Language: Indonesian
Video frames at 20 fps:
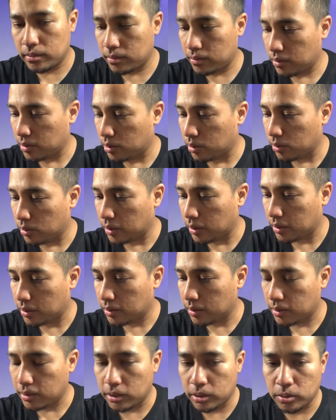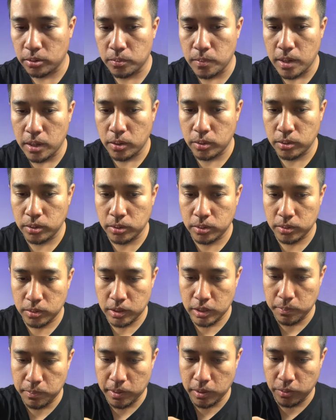gitu ya itu baru tuh
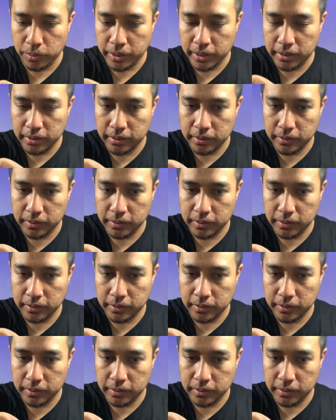diperluin